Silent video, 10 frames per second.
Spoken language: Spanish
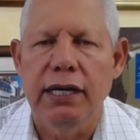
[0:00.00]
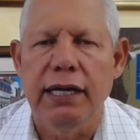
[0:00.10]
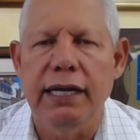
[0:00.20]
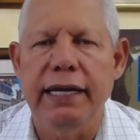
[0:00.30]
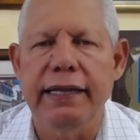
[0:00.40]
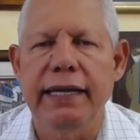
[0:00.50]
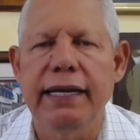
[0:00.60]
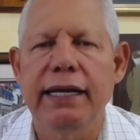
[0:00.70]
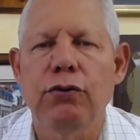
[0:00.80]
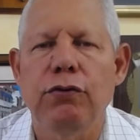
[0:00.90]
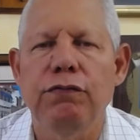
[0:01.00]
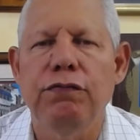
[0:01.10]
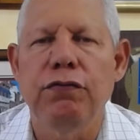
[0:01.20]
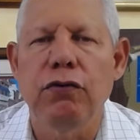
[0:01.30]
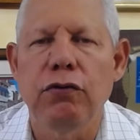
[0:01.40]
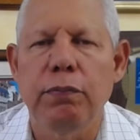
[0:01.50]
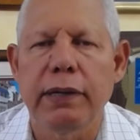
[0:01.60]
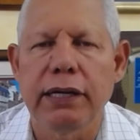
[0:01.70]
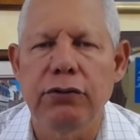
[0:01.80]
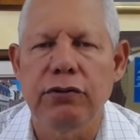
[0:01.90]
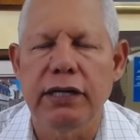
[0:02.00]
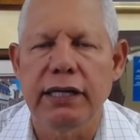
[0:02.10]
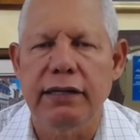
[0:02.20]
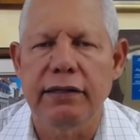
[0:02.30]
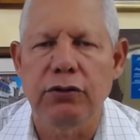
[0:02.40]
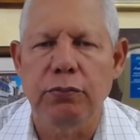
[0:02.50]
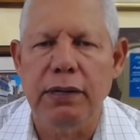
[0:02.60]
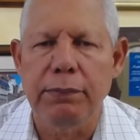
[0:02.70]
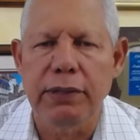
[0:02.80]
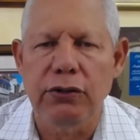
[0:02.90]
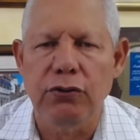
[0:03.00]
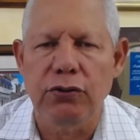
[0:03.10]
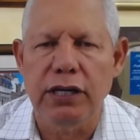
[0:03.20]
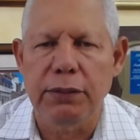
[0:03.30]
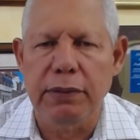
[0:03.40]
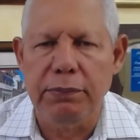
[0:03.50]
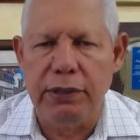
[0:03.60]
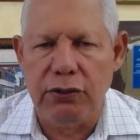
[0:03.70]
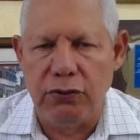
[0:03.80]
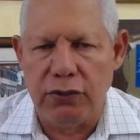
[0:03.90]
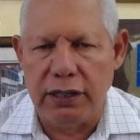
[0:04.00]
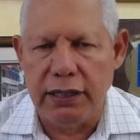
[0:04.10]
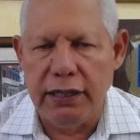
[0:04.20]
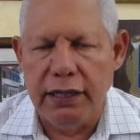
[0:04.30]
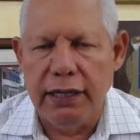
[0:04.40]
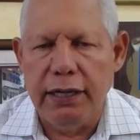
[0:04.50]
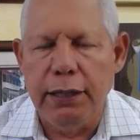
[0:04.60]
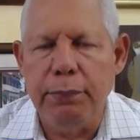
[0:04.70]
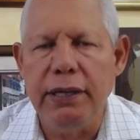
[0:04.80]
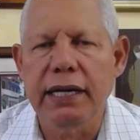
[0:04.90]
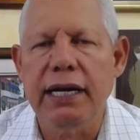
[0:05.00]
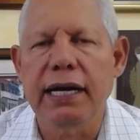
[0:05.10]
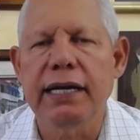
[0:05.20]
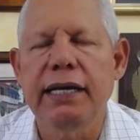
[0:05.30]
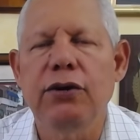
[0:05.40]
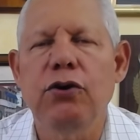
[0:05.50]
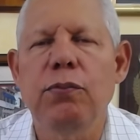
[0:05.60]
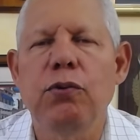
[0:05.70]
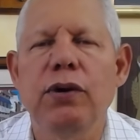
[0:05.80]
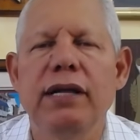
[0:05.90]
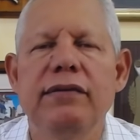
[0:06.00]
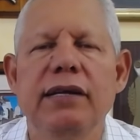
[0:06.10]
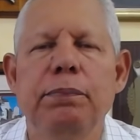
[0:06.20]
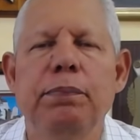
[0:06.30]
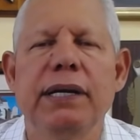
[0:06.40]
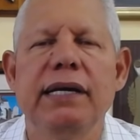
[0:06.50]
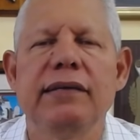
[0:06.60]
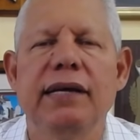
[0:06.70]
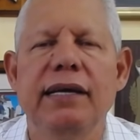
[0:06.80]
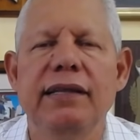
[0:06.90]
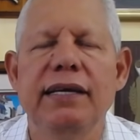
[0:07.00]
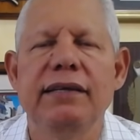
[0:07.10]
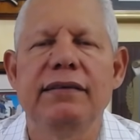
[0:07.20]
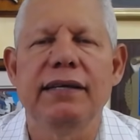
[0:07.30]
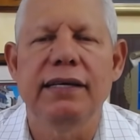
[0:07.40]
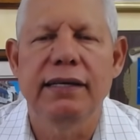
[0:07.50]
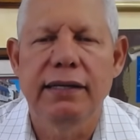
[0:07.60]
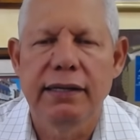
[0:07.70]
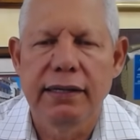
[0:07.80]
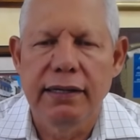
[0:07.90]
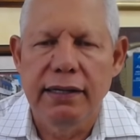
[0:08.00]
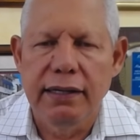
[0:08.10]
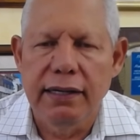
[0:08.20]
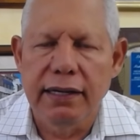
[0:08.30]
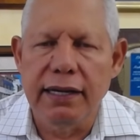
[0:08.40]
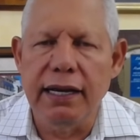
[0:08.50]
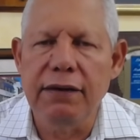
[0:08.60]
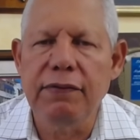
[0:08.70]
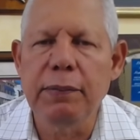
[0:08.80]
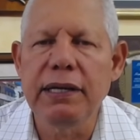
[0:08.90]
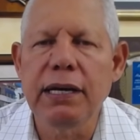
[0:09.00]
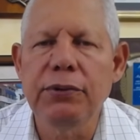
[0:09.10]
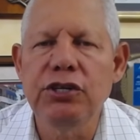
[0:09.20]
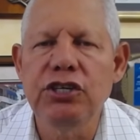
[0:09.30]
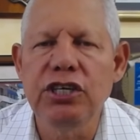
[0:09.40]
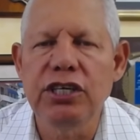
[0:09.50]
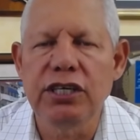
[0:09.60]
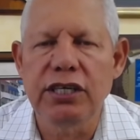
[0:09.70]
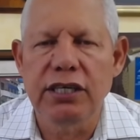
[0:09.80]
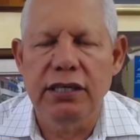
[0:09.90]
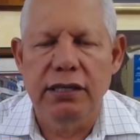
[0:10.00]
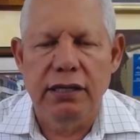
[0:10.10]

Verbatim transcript: le den el confort para ellos seguir haciendo más millones y más millones. Miren aquí cómo él se expresa y dice que la familia Vicini,